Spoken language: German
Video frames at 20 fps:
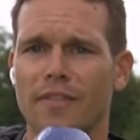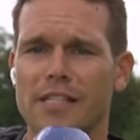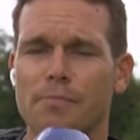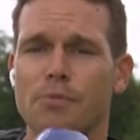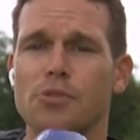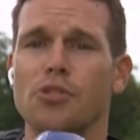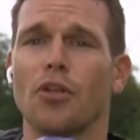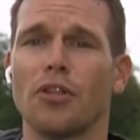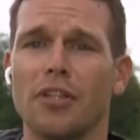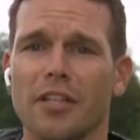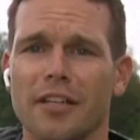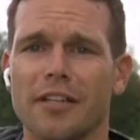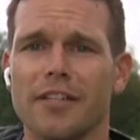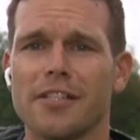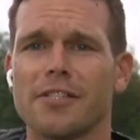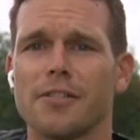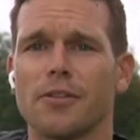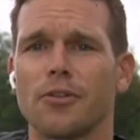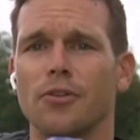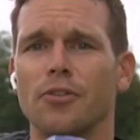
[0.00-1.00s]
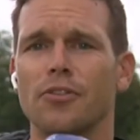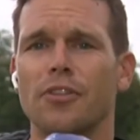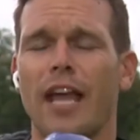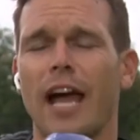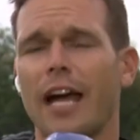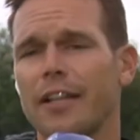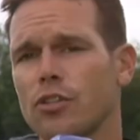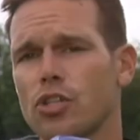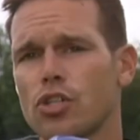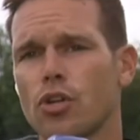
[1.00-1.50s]
was Besonderes. Und
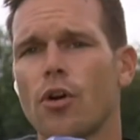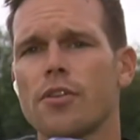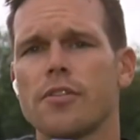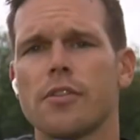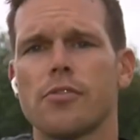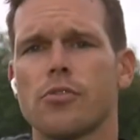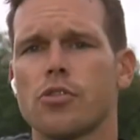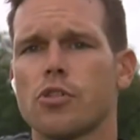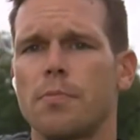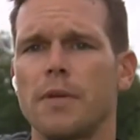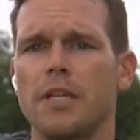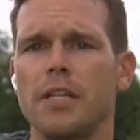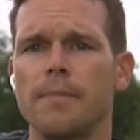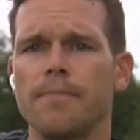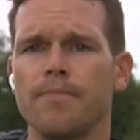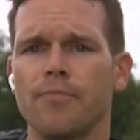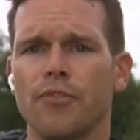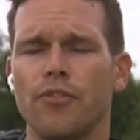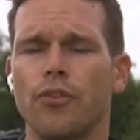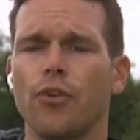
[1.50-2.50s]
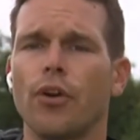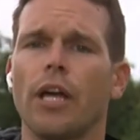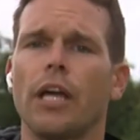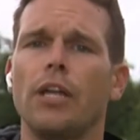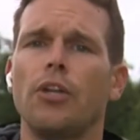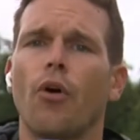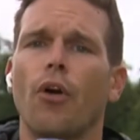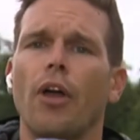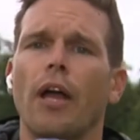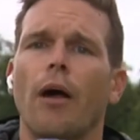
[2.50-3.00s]
er hat eine Chance zu spielen,
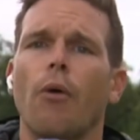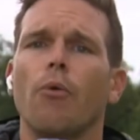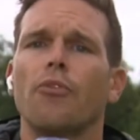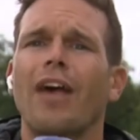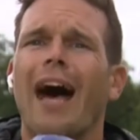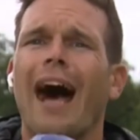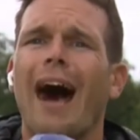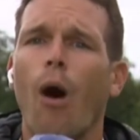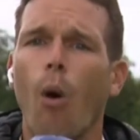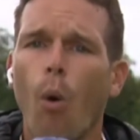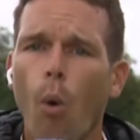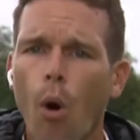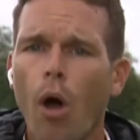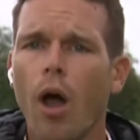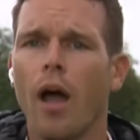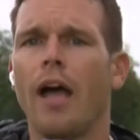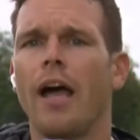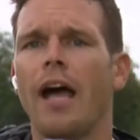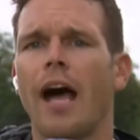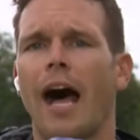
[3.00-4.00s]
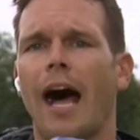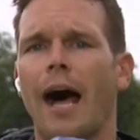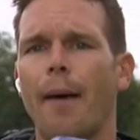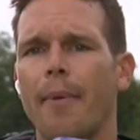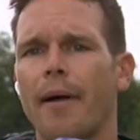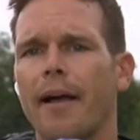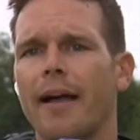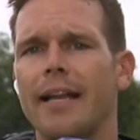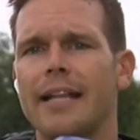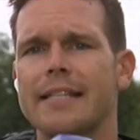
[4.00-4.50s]
Florian Neuhaus auch.
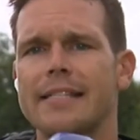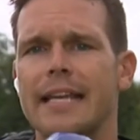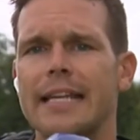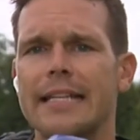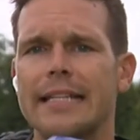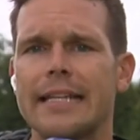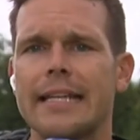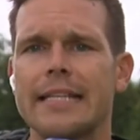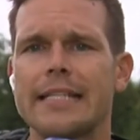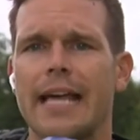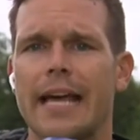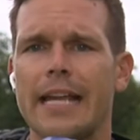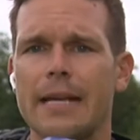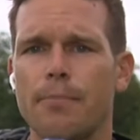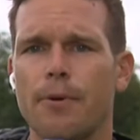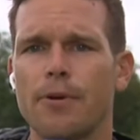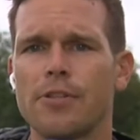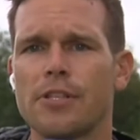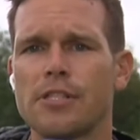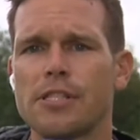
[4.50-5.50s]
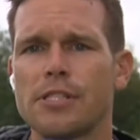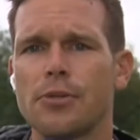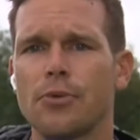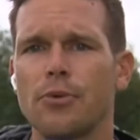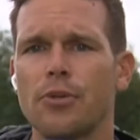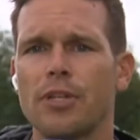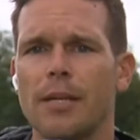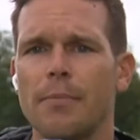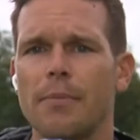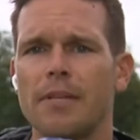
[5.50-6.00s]
Aber letztendlich ist sein seine
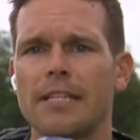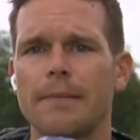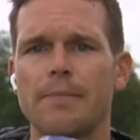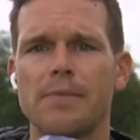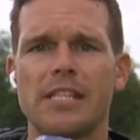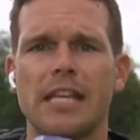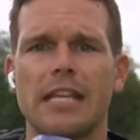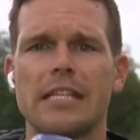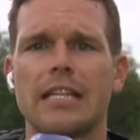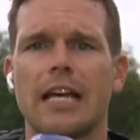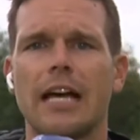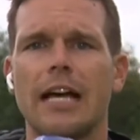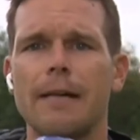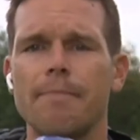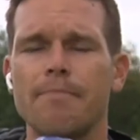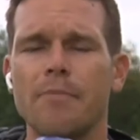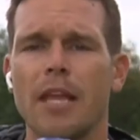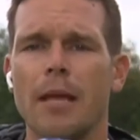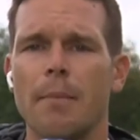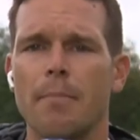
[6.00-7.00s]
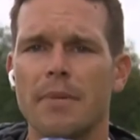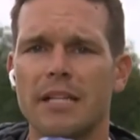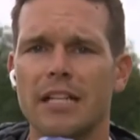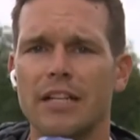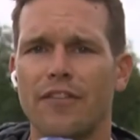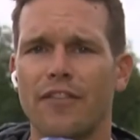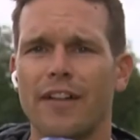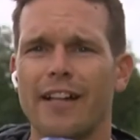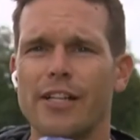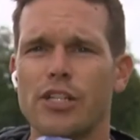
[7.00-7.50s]
Position, nämlich im zentralen
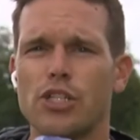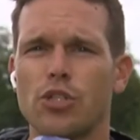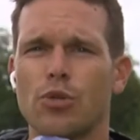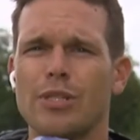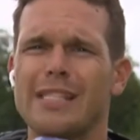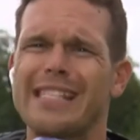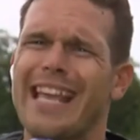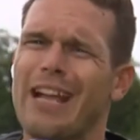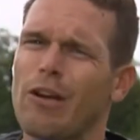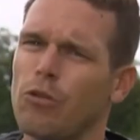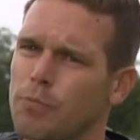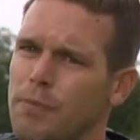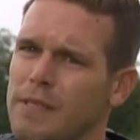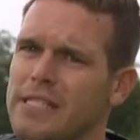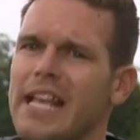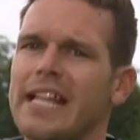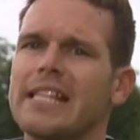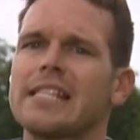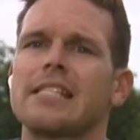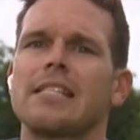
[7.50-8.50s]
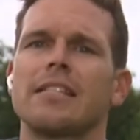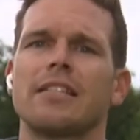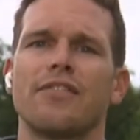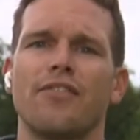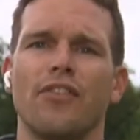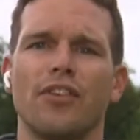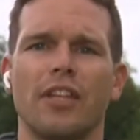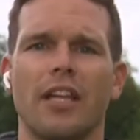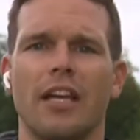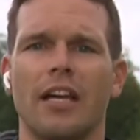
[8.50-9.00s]
Mittelfeld, schon sehr gut besetzt äh,
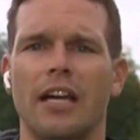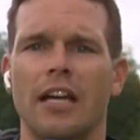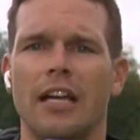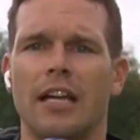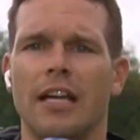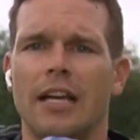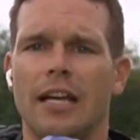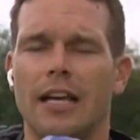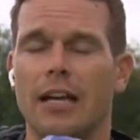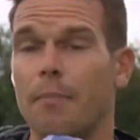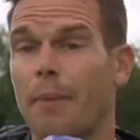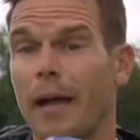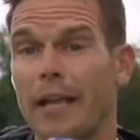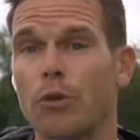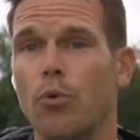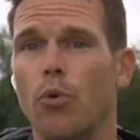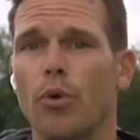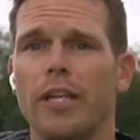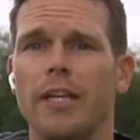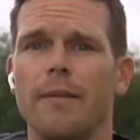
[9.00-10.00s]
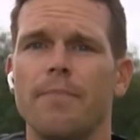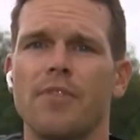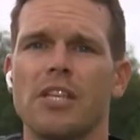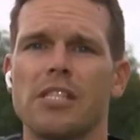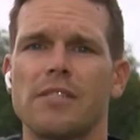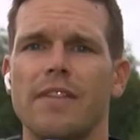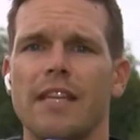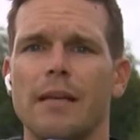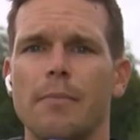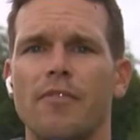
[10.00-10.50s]
von der äh, Bayogi.
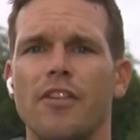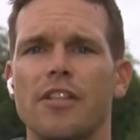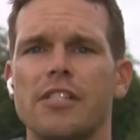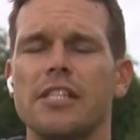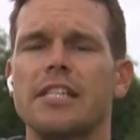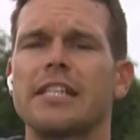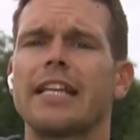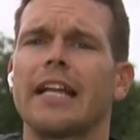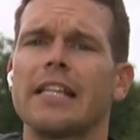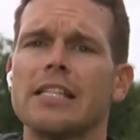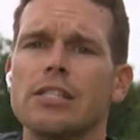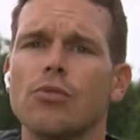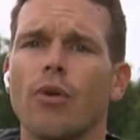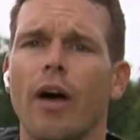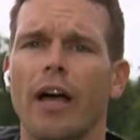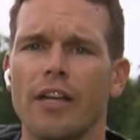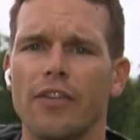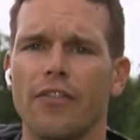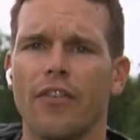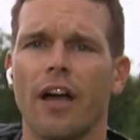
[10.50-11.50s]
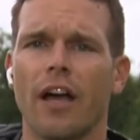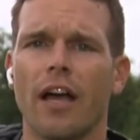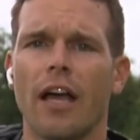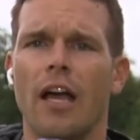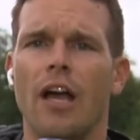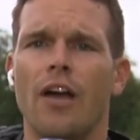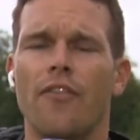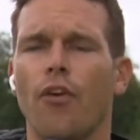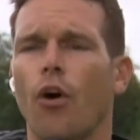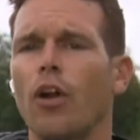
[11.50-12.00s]
Deswegen wird es nicht ganz so einfach.
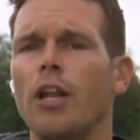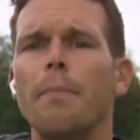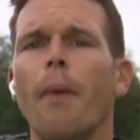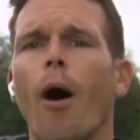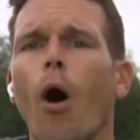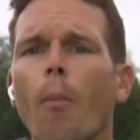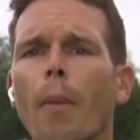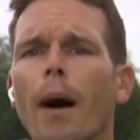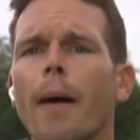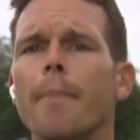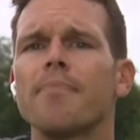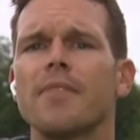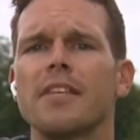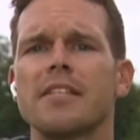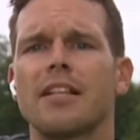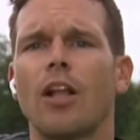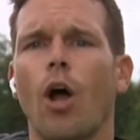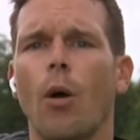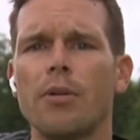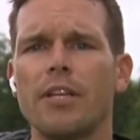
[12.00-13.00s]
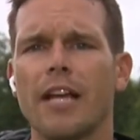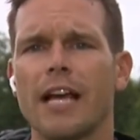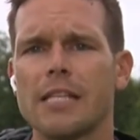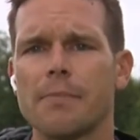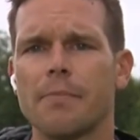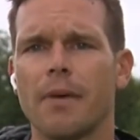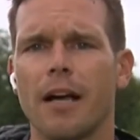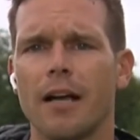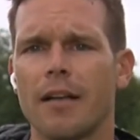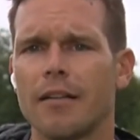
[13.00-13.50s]
Für Olli Baumann ist, glaube ich,
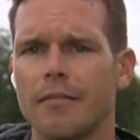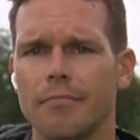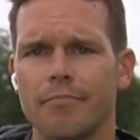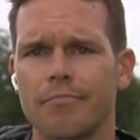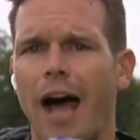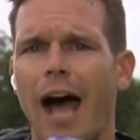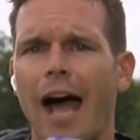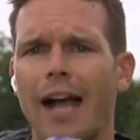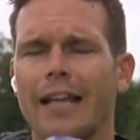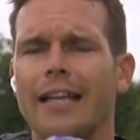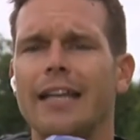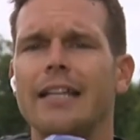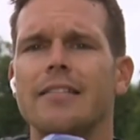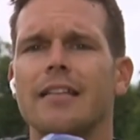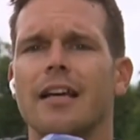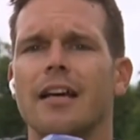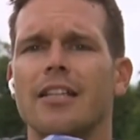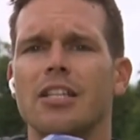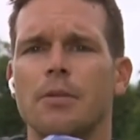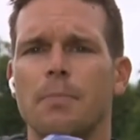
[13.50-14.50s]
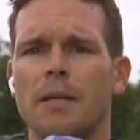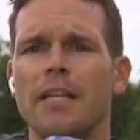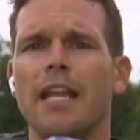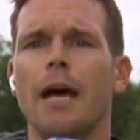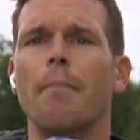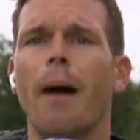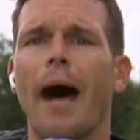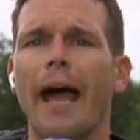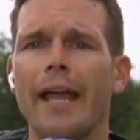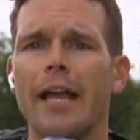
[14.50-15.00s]
erstmal ein Haken hinter, ich bin
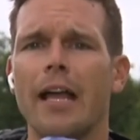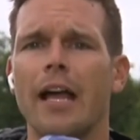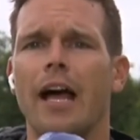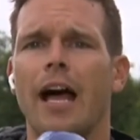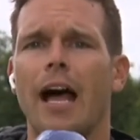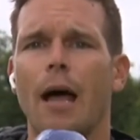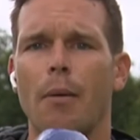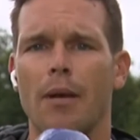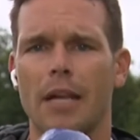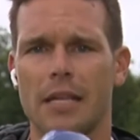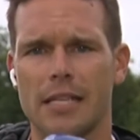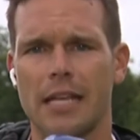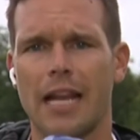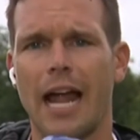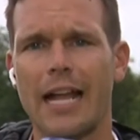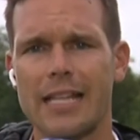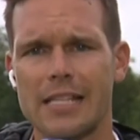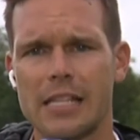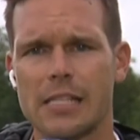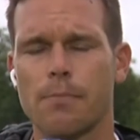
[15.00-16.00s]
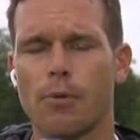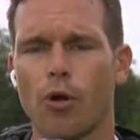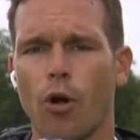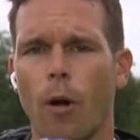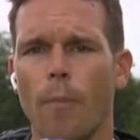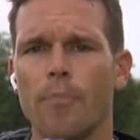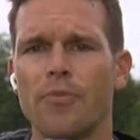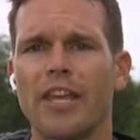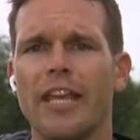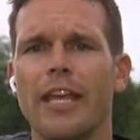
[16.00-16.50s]
dabei, aber dass er einen Einsatz
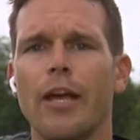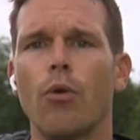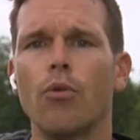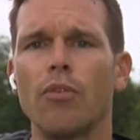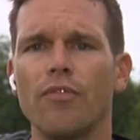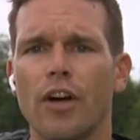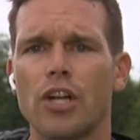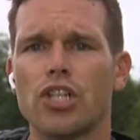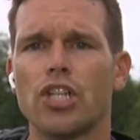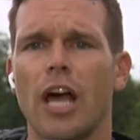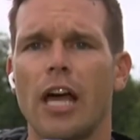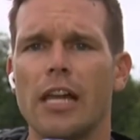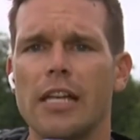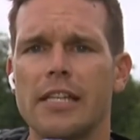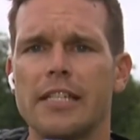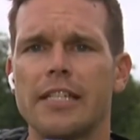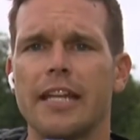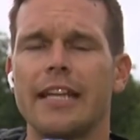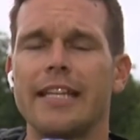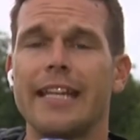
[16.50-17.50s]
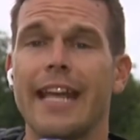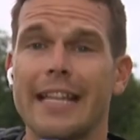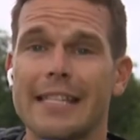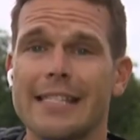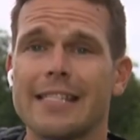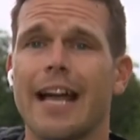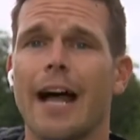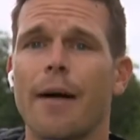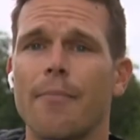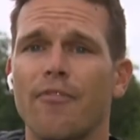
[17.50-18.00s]
bekommt, eher unwahrscheinlich. Denn
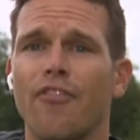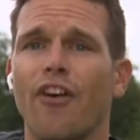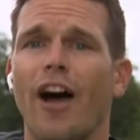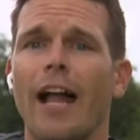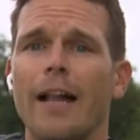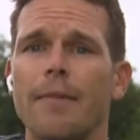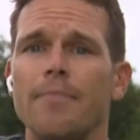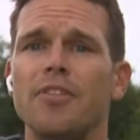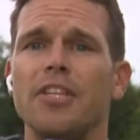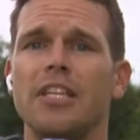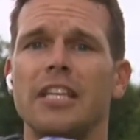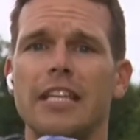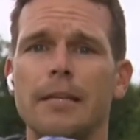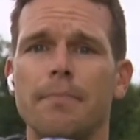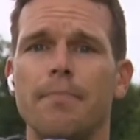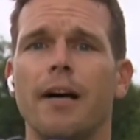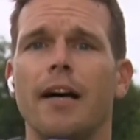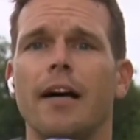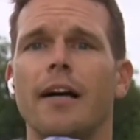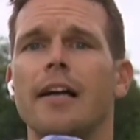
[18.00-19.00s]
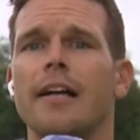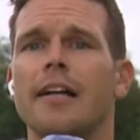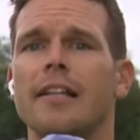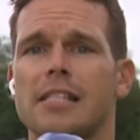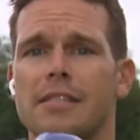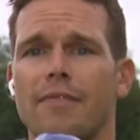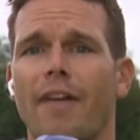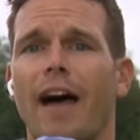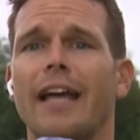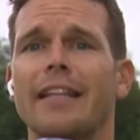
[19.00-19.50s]
jetzt haben vor allem die Keeper
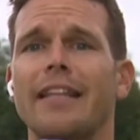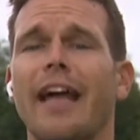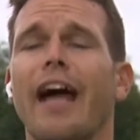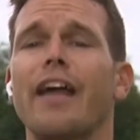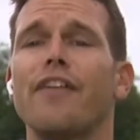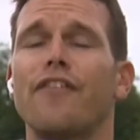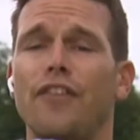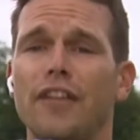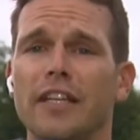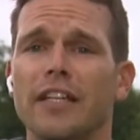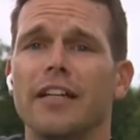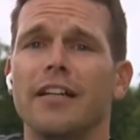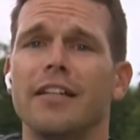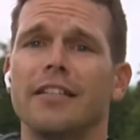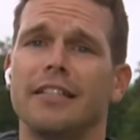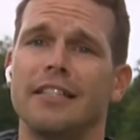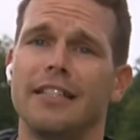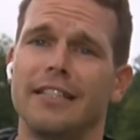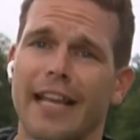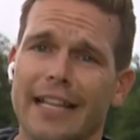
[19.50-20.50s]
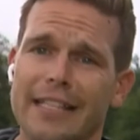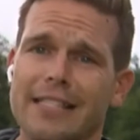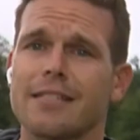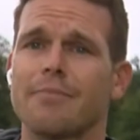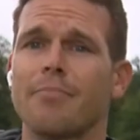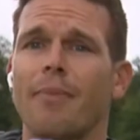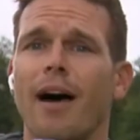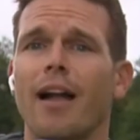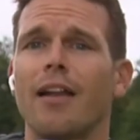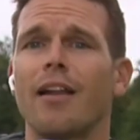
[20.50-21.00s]
2, 3, 4, die
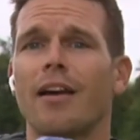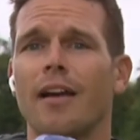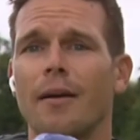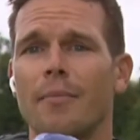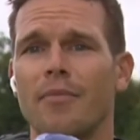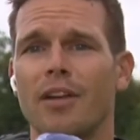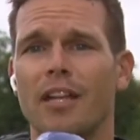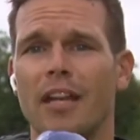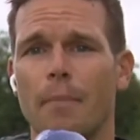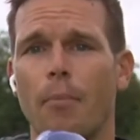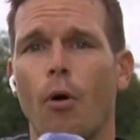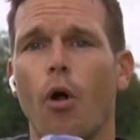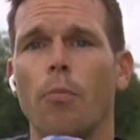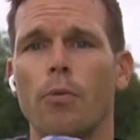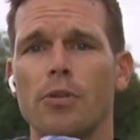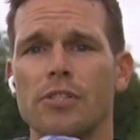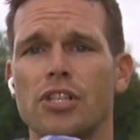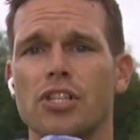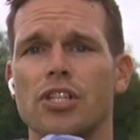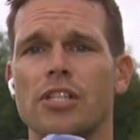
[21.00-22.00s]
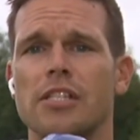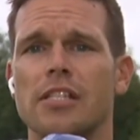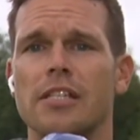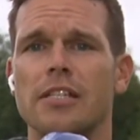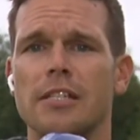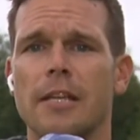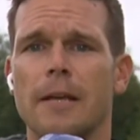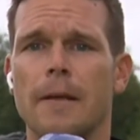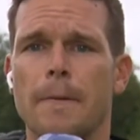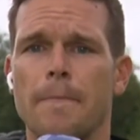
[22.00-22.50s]
jetzt mal ähm, in der Pole Position
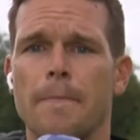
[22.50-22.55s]
sind,